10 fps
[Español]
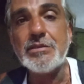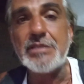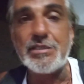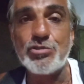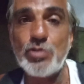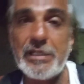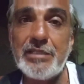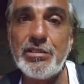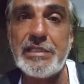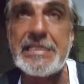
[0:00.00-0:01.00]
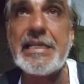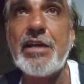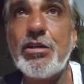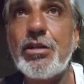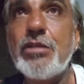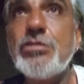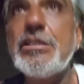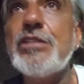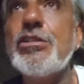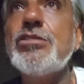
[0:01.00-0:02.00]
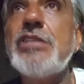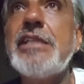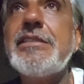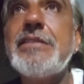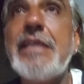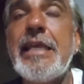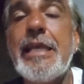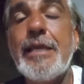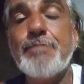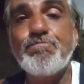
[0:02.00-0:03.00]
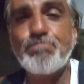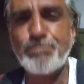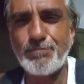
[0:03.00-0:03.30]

sin sueldo y sin ahorros. Entonces, em,